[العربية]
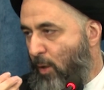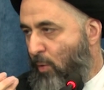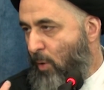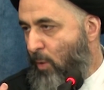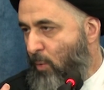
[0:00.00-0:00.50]

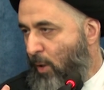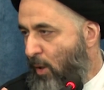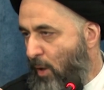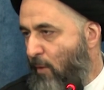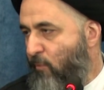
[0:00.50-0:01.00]
القول
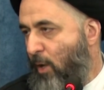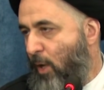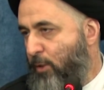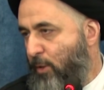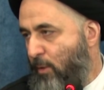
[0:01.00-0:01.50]
خلاف
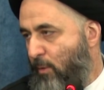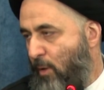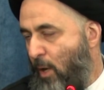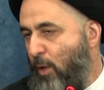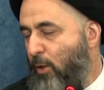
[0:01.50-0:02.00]
الأصل
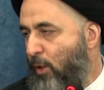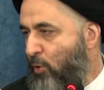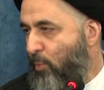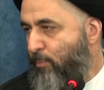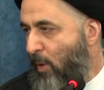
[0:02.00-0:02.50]
أن
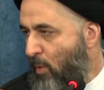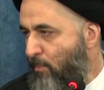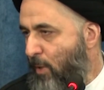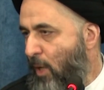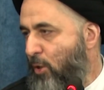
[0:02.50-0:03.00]

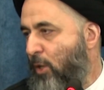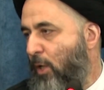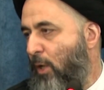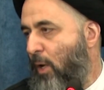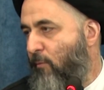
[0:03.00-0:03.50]
يسبهم بلا شك
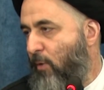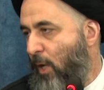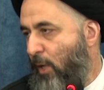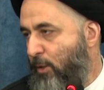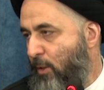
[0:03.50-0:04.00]
خلاف
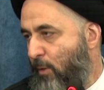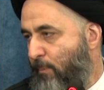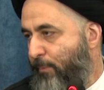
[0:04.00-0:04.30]
الأصل